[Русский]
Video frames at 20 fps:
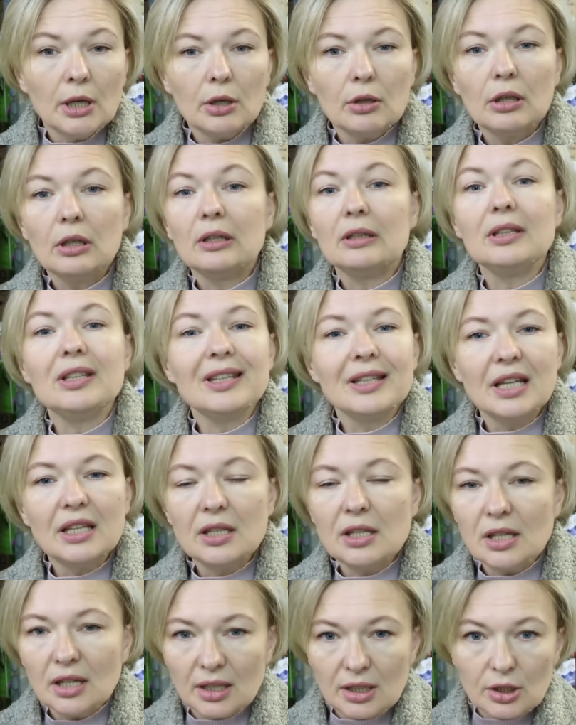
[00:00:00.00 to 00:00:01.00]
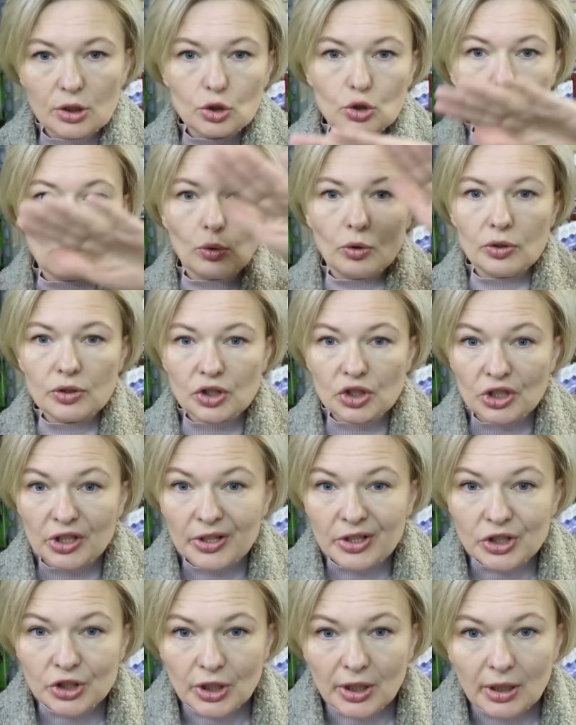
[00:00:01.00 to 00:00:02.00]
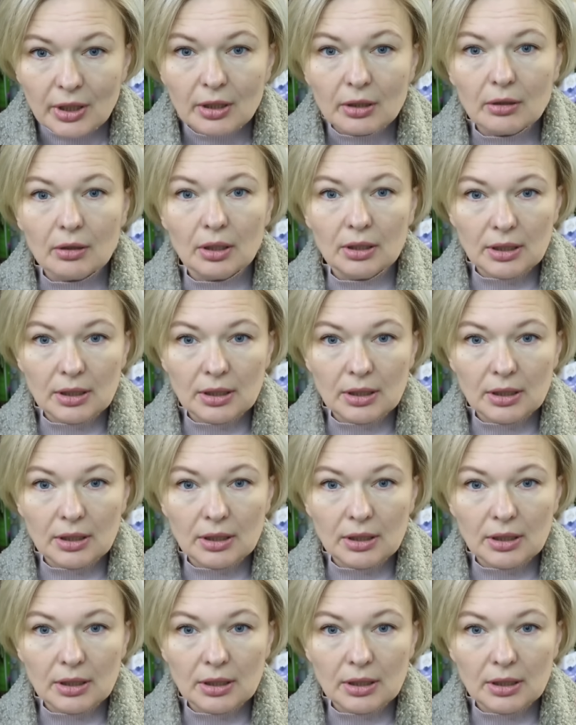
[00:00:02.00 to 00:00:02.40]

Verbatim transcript: и не надо никаких строить шалашей,